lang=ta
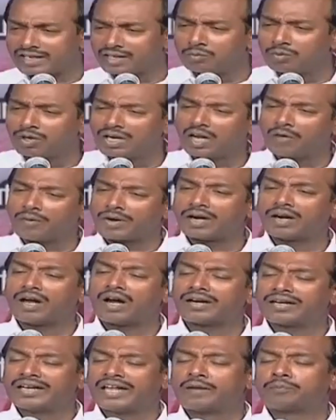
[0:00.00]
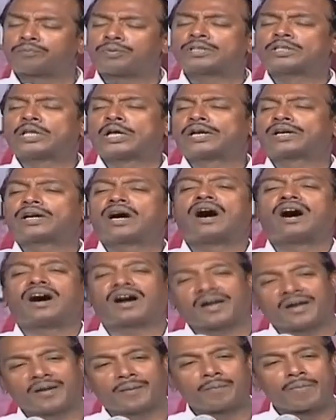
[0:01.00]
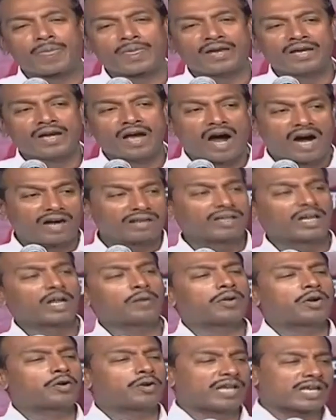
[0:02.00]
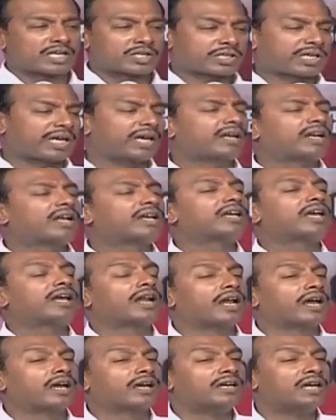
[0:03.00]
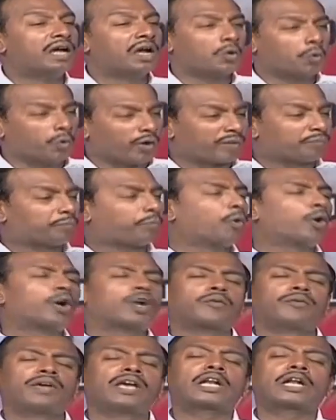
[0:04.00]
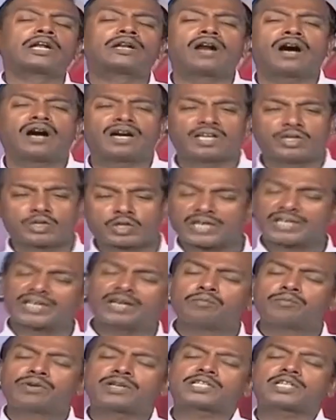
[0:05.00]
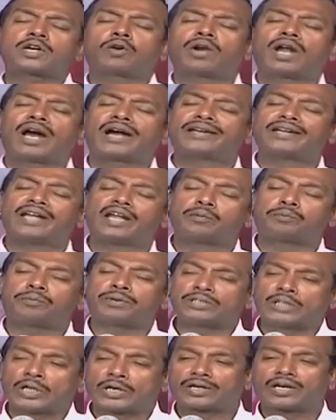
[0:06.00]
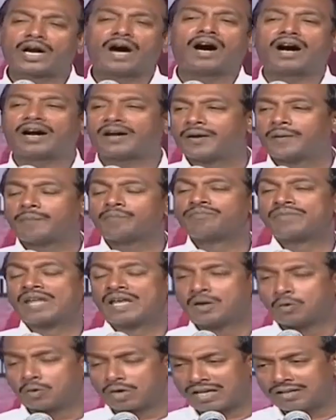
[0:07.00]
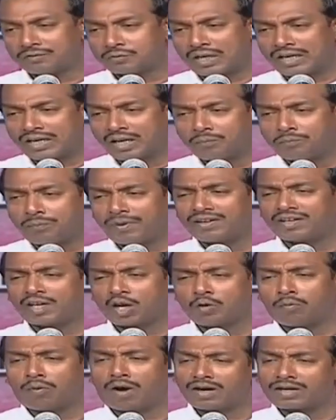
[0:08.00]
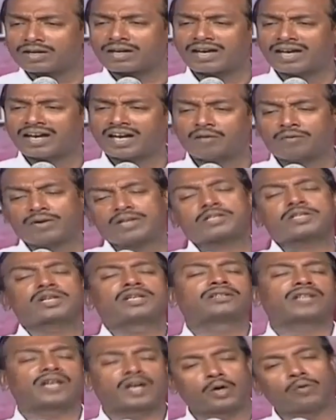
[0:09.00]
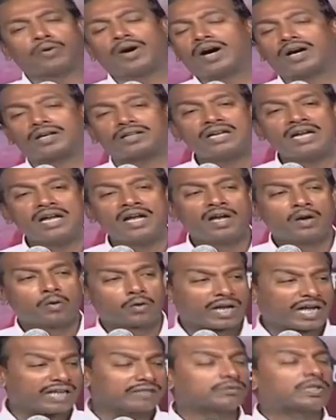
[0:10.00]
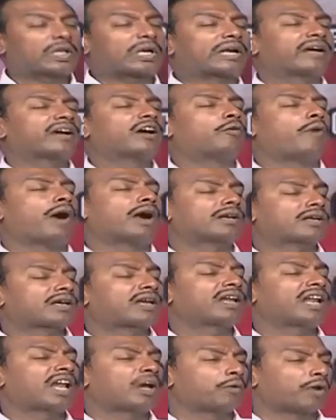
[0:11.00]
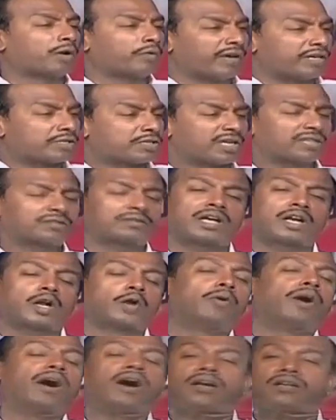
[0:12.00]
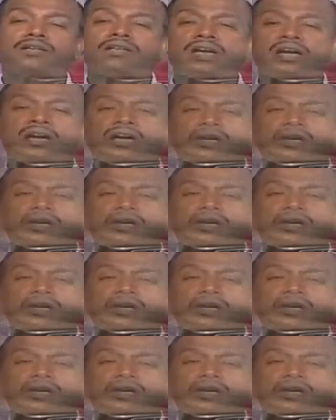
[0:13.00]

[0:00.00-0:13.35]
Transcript: ஜெயம் உள்ளவர்களாய் நிற்பதற்காக ஆண்டவருடைய சேனையிலே ஒரு போர் வீரனாய் ஜெயம் பெற்றவளாய் நிற்பதற்காக உடைய தனிப்பட்ட வாழ்க்கையிலே வெற்றி தருவார் உடைய அந்தரங்க வாழ்க்கையிலே ஒரு வெற்றி தருவார்